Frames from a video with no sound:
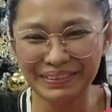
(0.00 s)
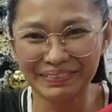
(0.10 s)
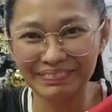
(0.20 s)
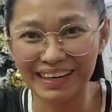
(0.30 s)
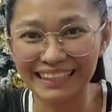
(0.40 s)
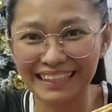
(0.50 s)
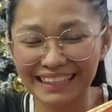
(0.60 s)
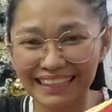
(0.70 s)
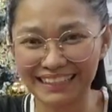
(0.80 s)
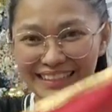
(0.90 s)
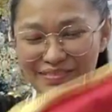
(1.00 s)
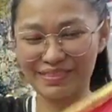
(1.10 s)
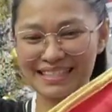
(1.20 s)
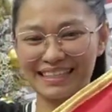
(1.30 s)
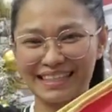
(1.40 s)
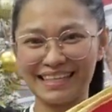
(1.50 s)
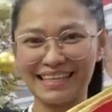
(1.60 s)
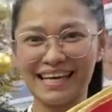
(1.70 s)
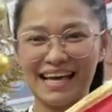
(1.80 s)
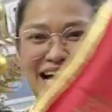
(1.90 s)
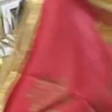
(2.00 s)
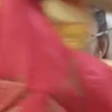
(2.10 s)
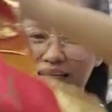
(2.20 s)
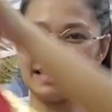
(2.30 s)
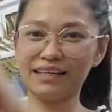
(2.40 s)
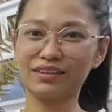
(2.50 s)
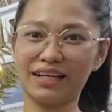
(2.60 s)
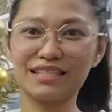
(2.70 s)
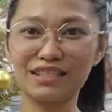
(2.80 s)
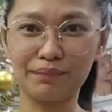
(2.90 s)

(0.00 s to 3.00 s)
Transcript: Yung palda ng Christmas tree. Ang pinili ko rin,